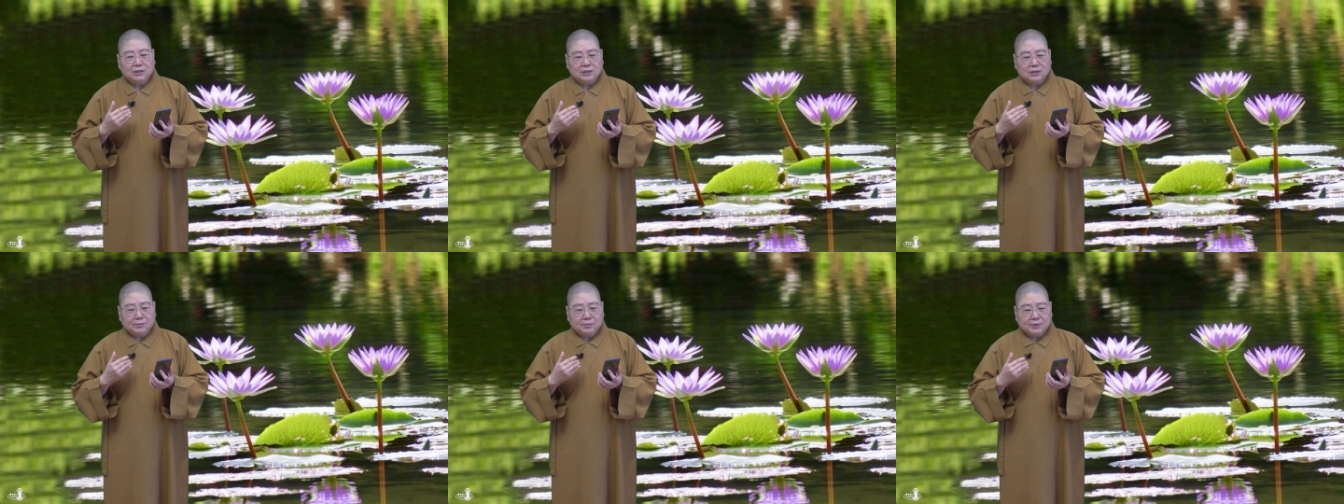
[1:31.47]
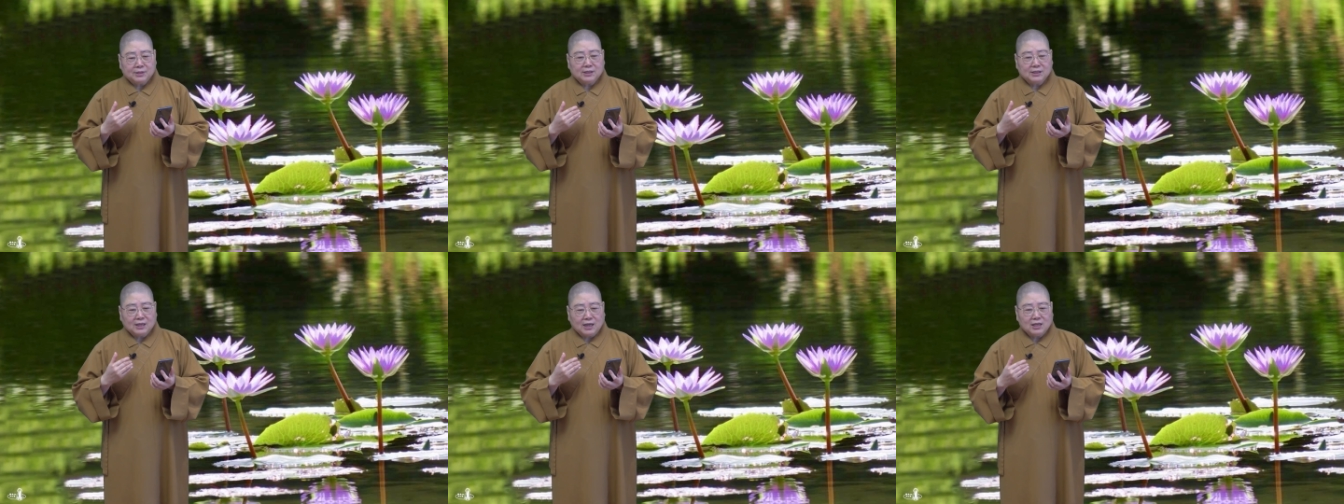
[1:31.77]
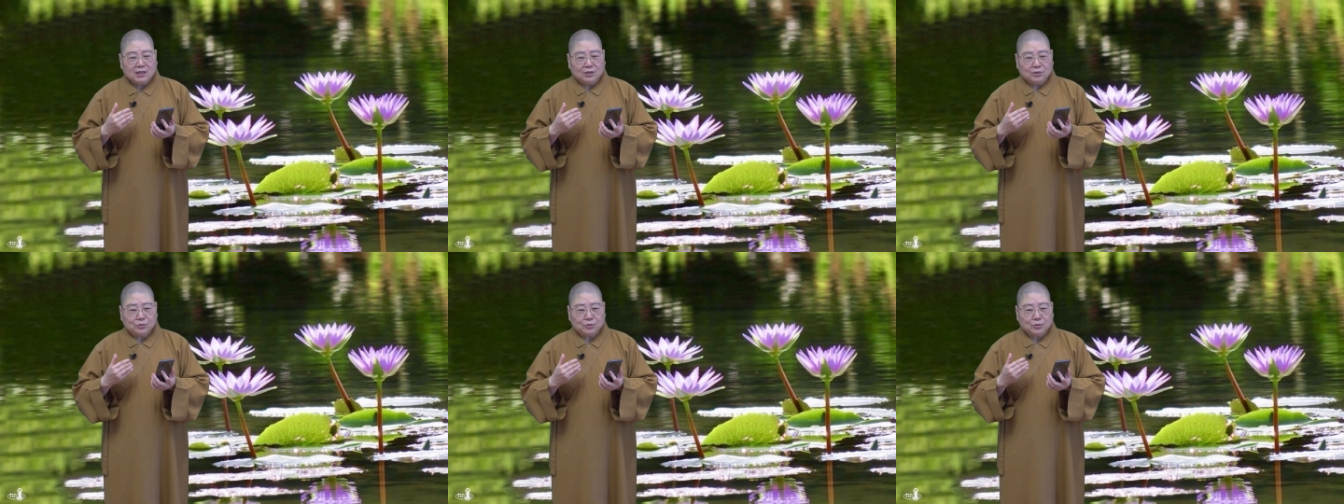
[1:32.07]
是不是
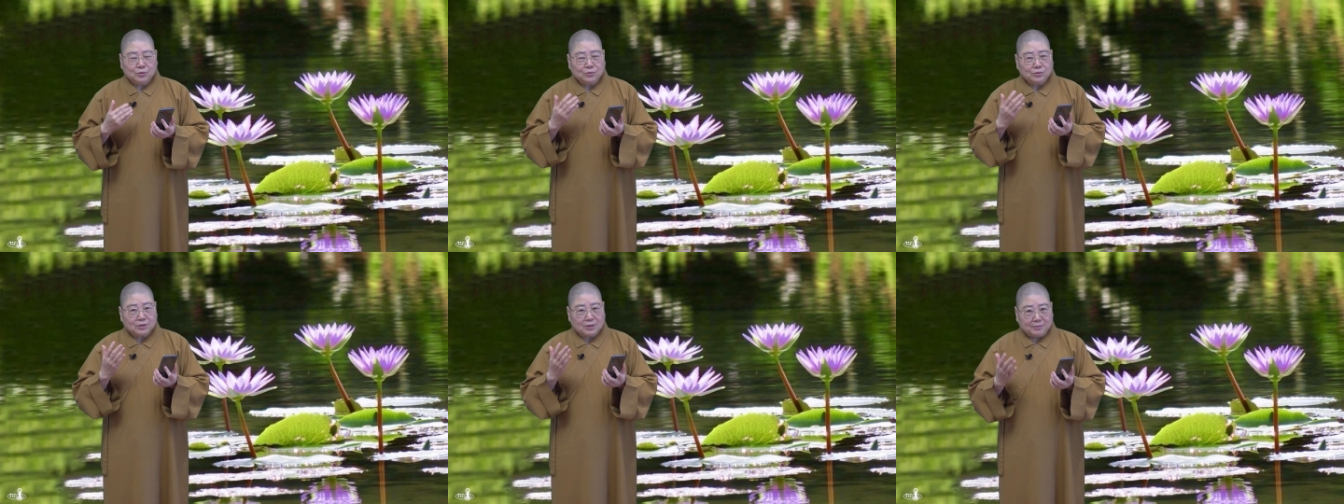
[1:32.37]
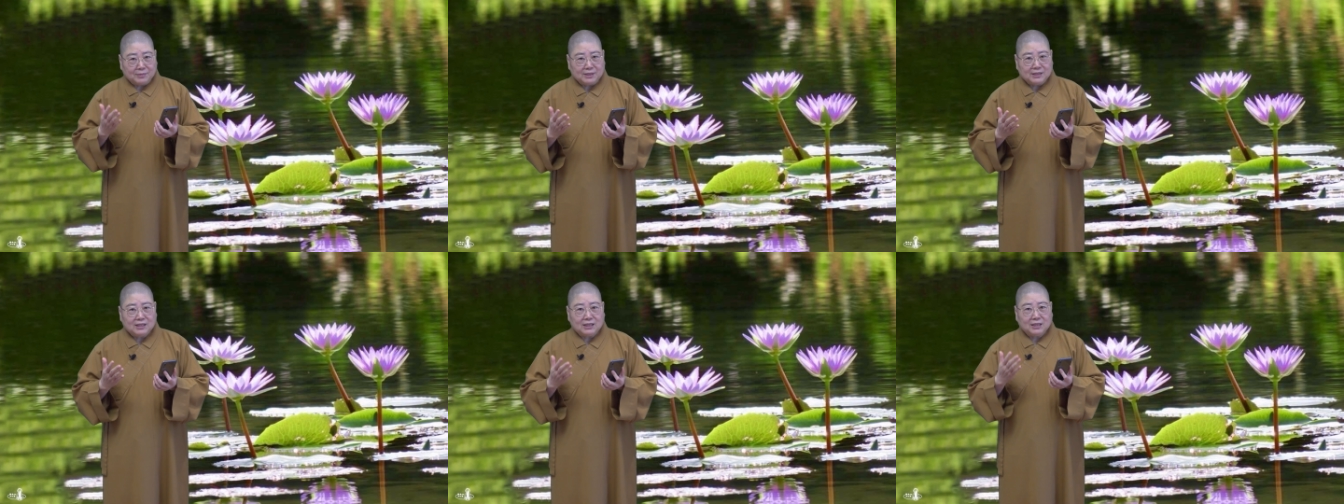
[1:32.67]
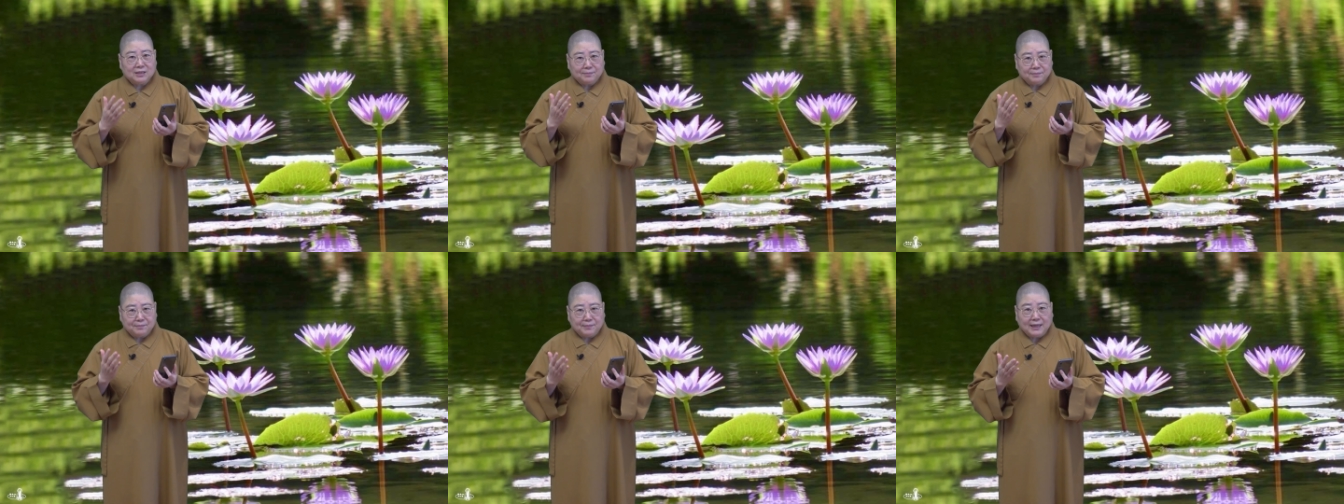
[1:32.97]
他要诵什么
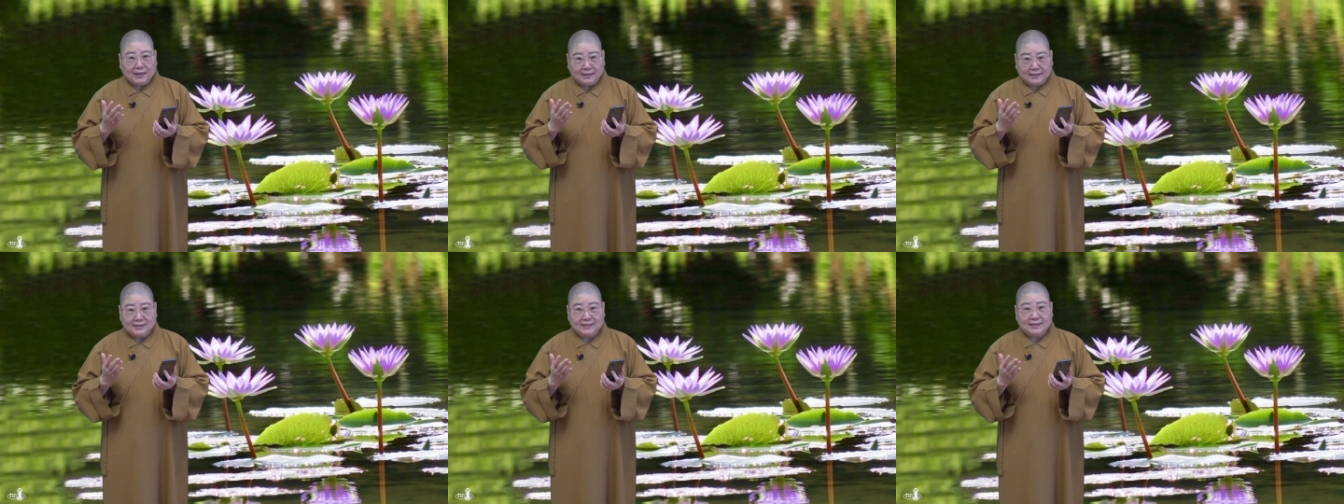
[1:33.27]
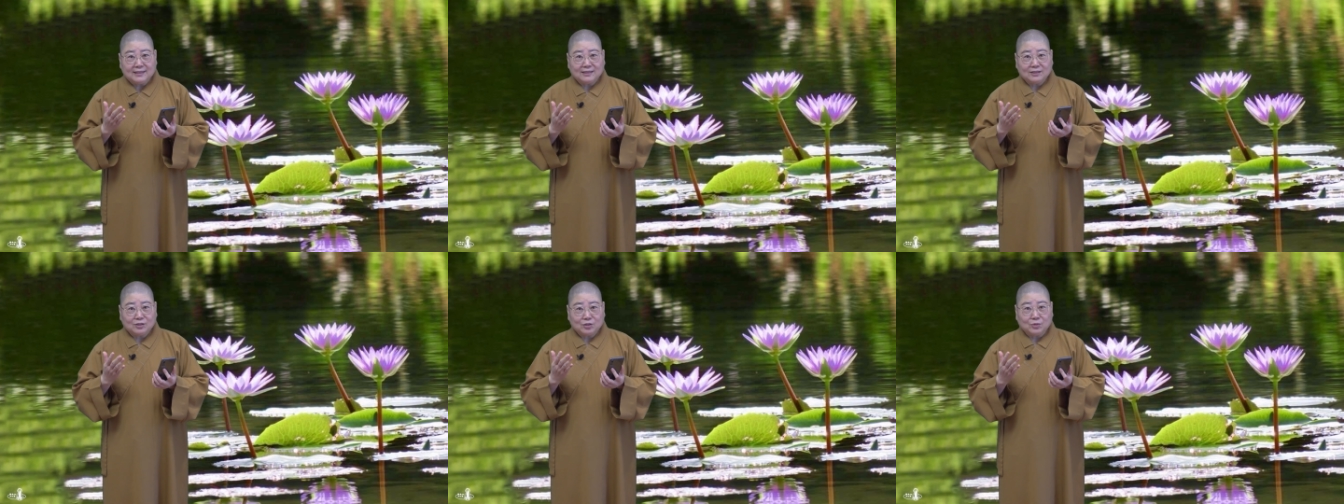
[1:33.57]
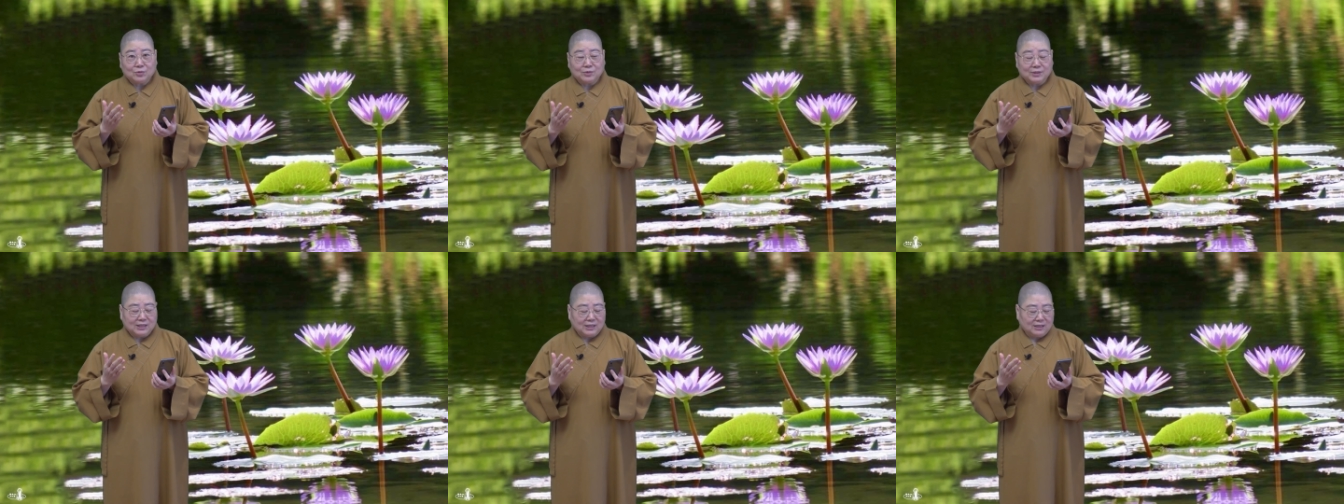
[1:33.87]
经、拜经、
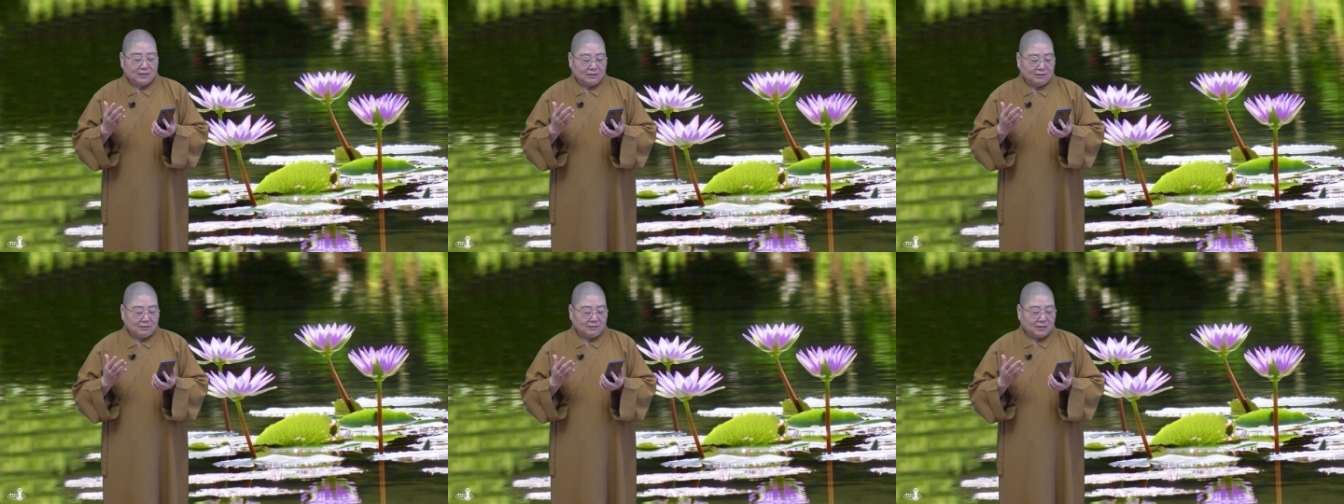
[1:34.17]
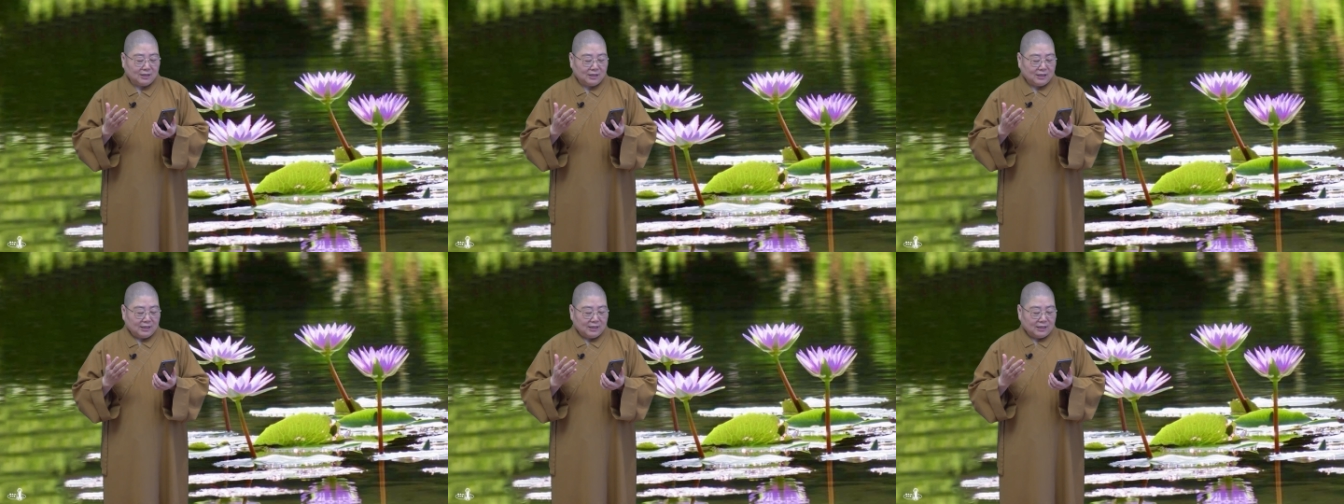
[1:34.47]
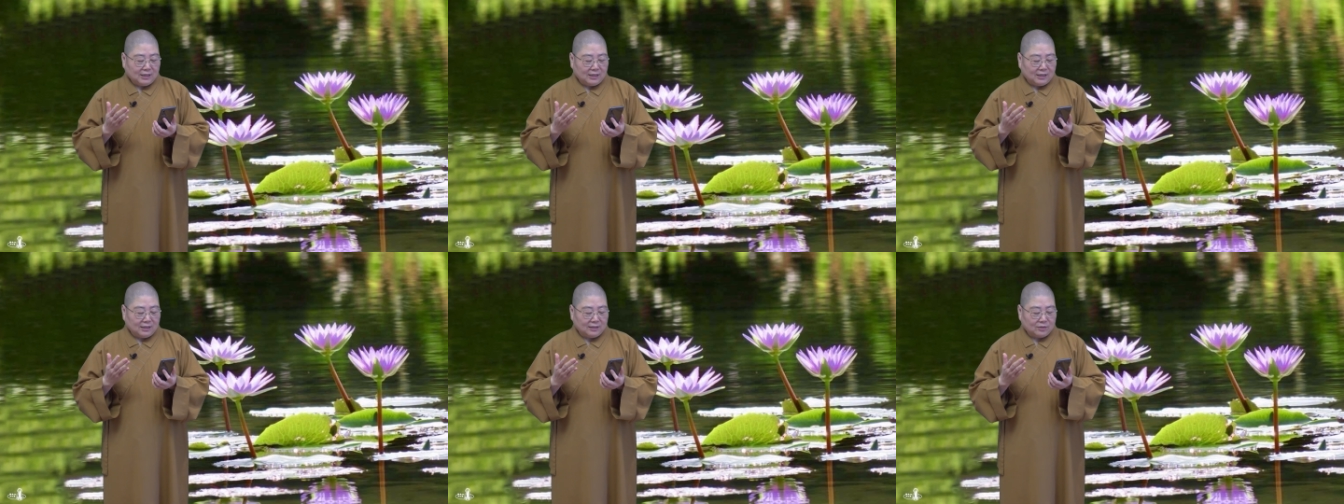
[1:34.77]
诵经啊
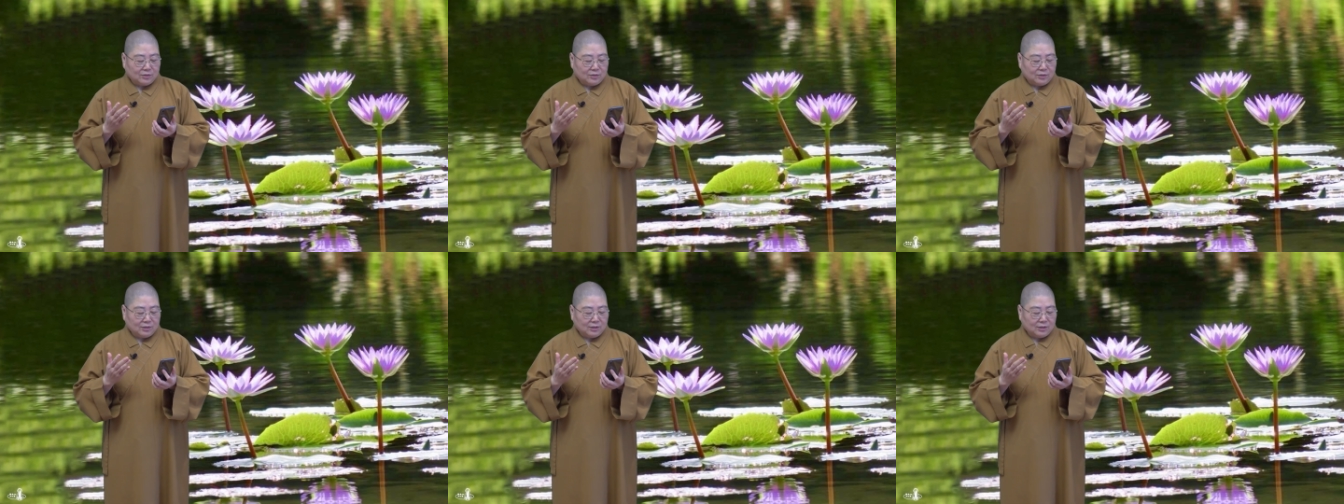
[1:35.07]
啊